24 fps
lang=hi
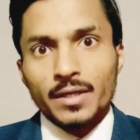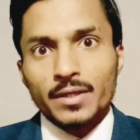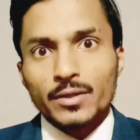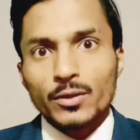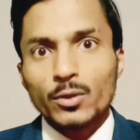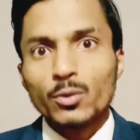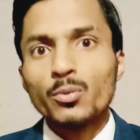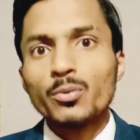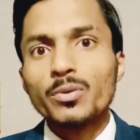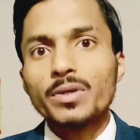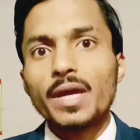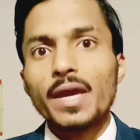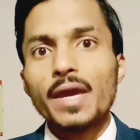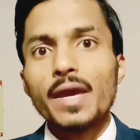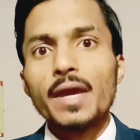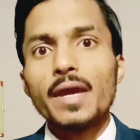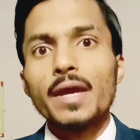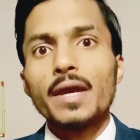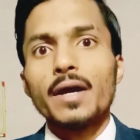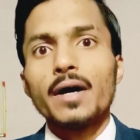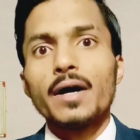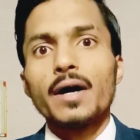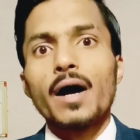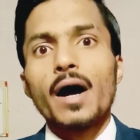
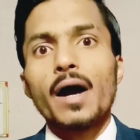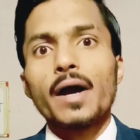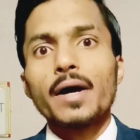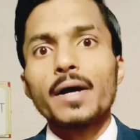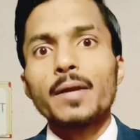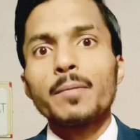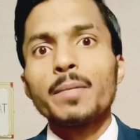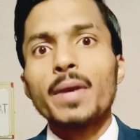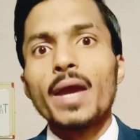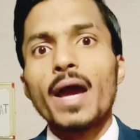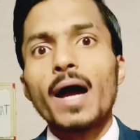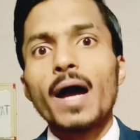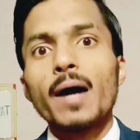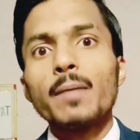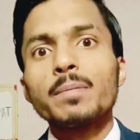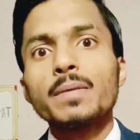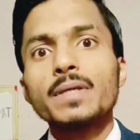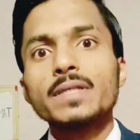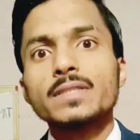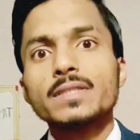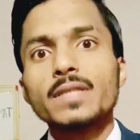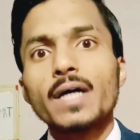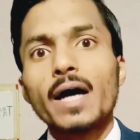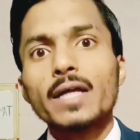क्योंकि अगर मैं
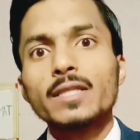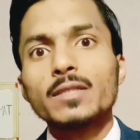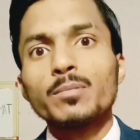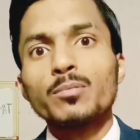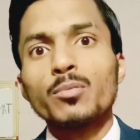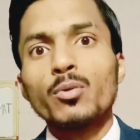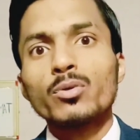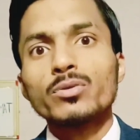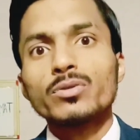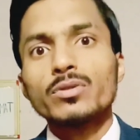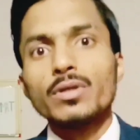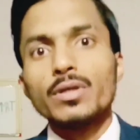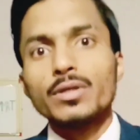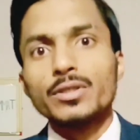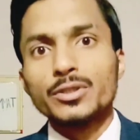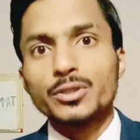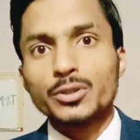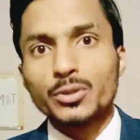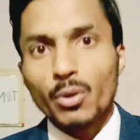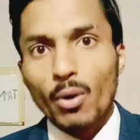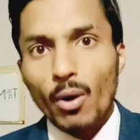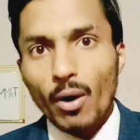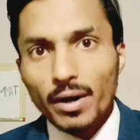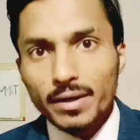आपके साथ बहुत
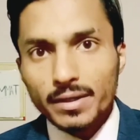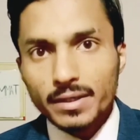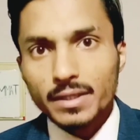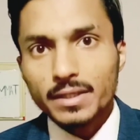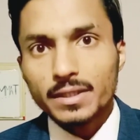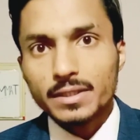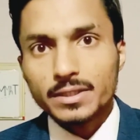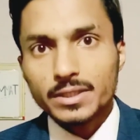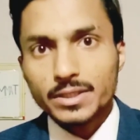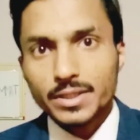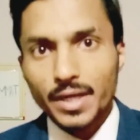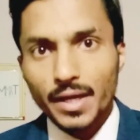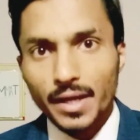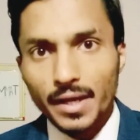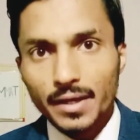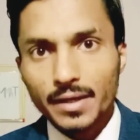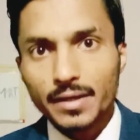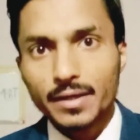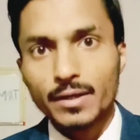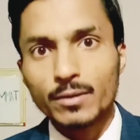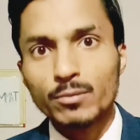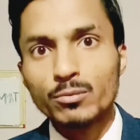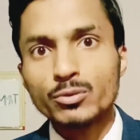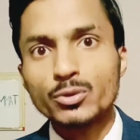शॉर्ट शेयर
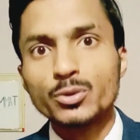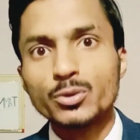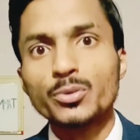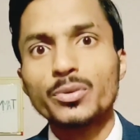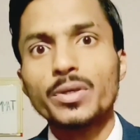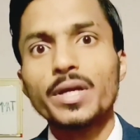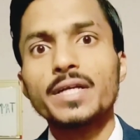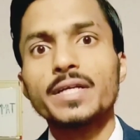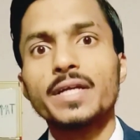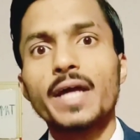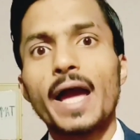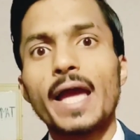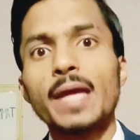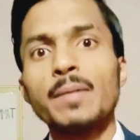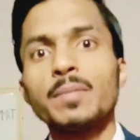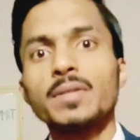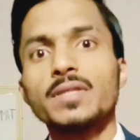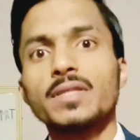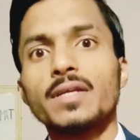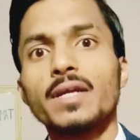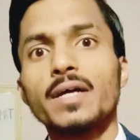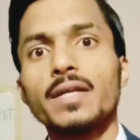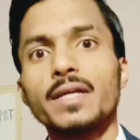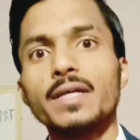करूं चूंकि टाइम
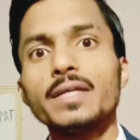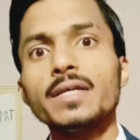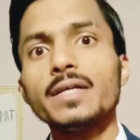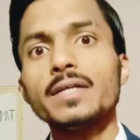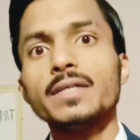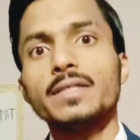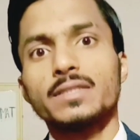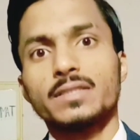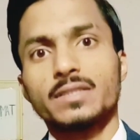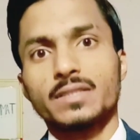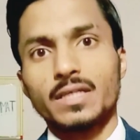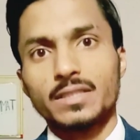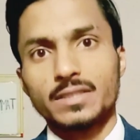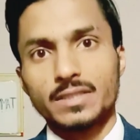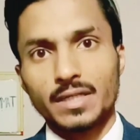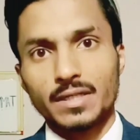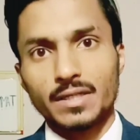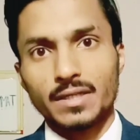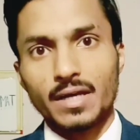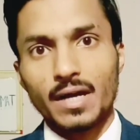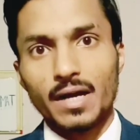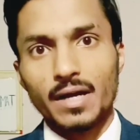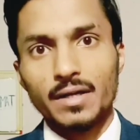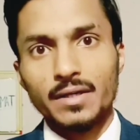इतना नहीं है
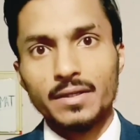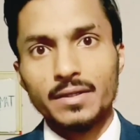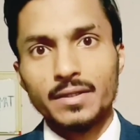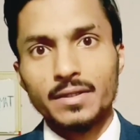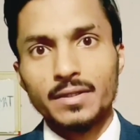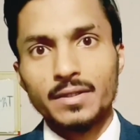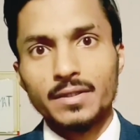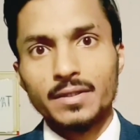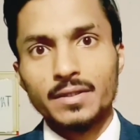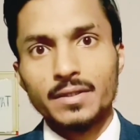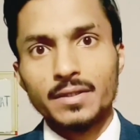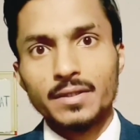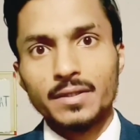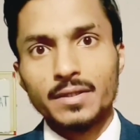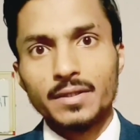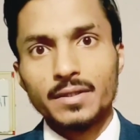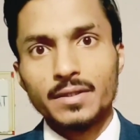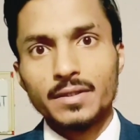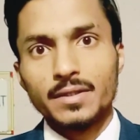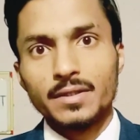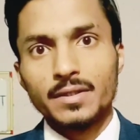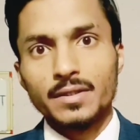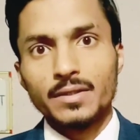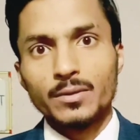डिस्कशन का
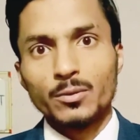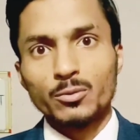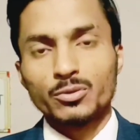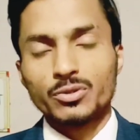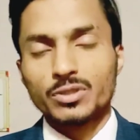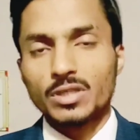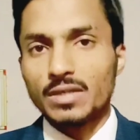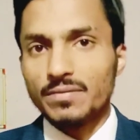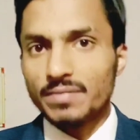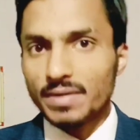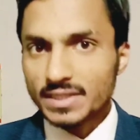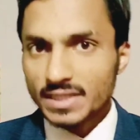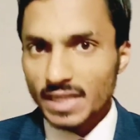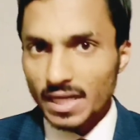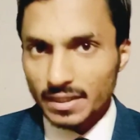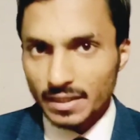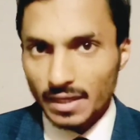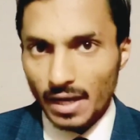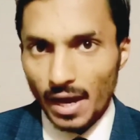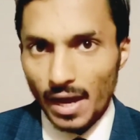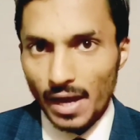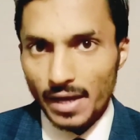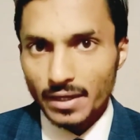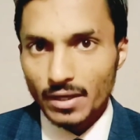उसकी वजह
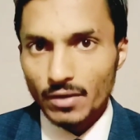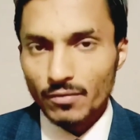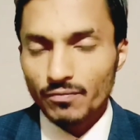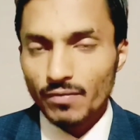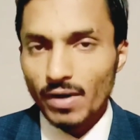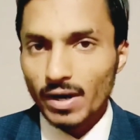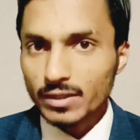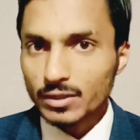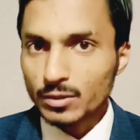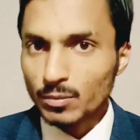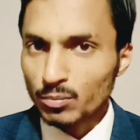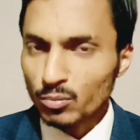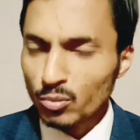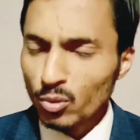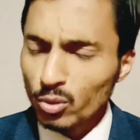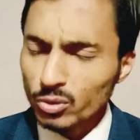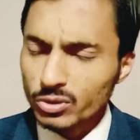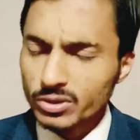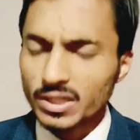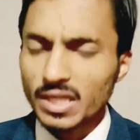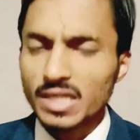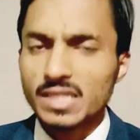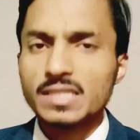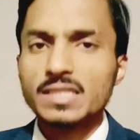क्या है कि वक्त
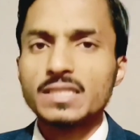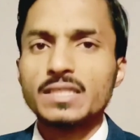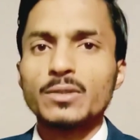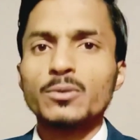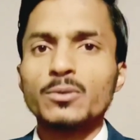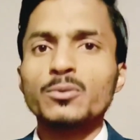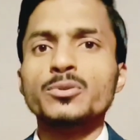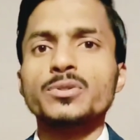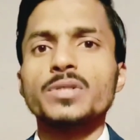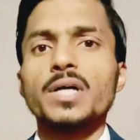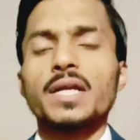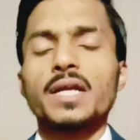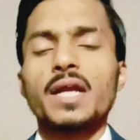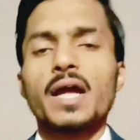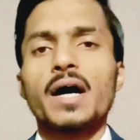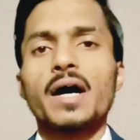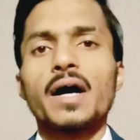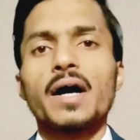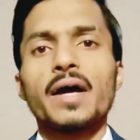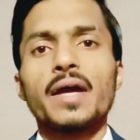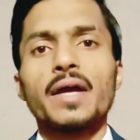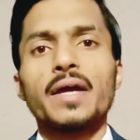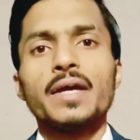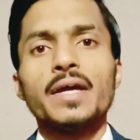बहुत तेज़ी से गुजर
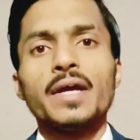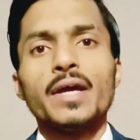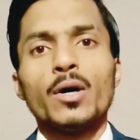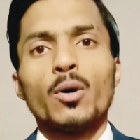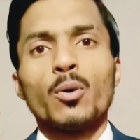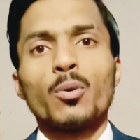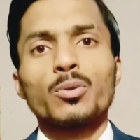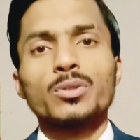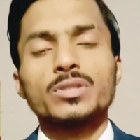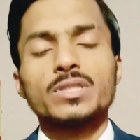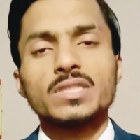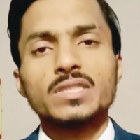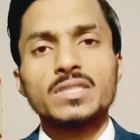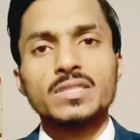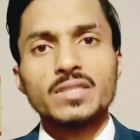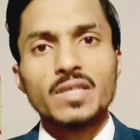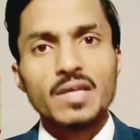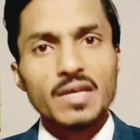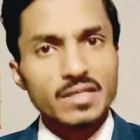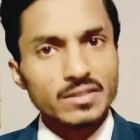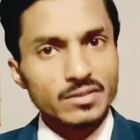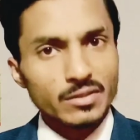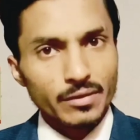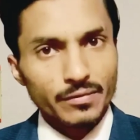रहा है और इस
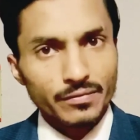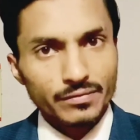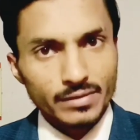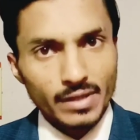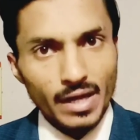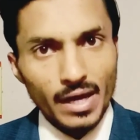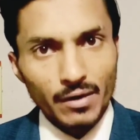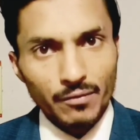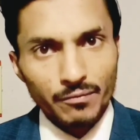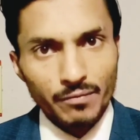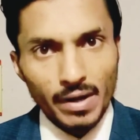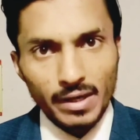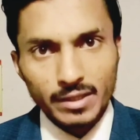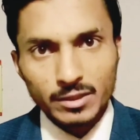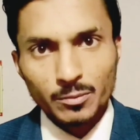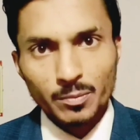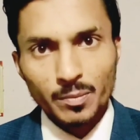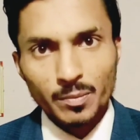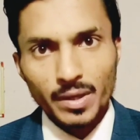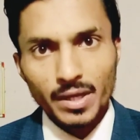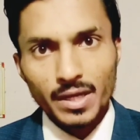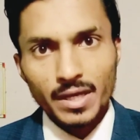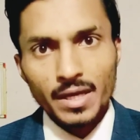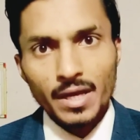तेज़ रफ्तार वक्त
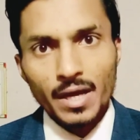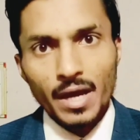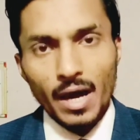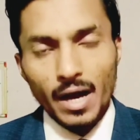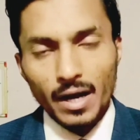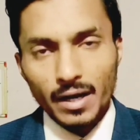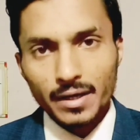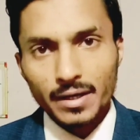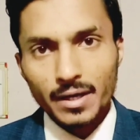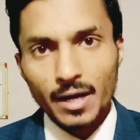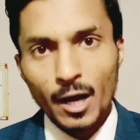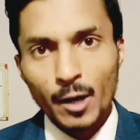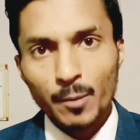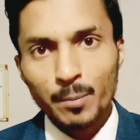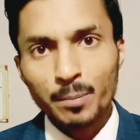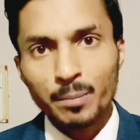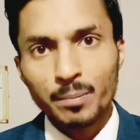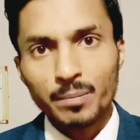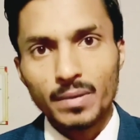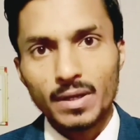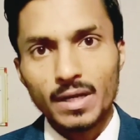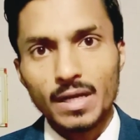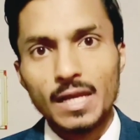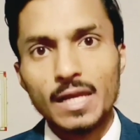में अगर
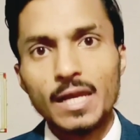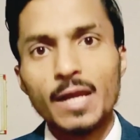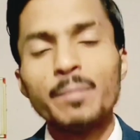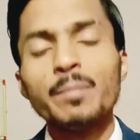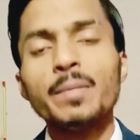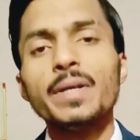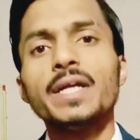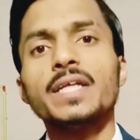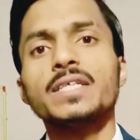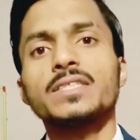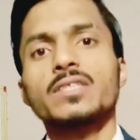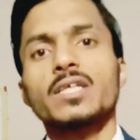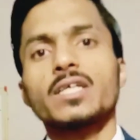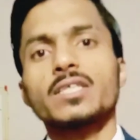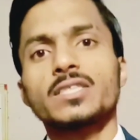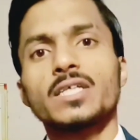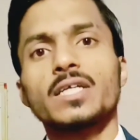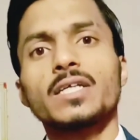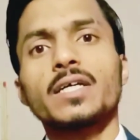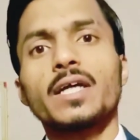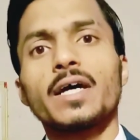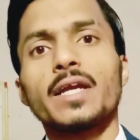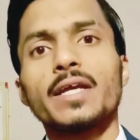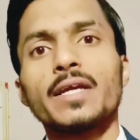हम लंबी
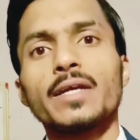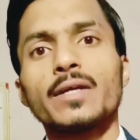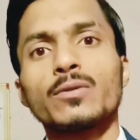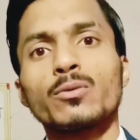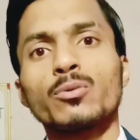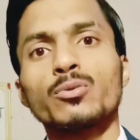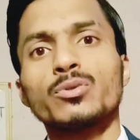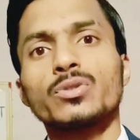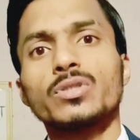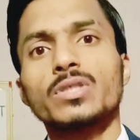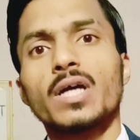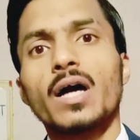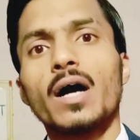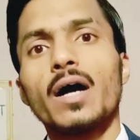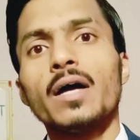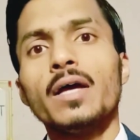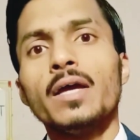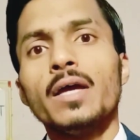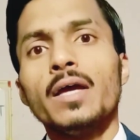डिस्कशन करेंगे तो इसका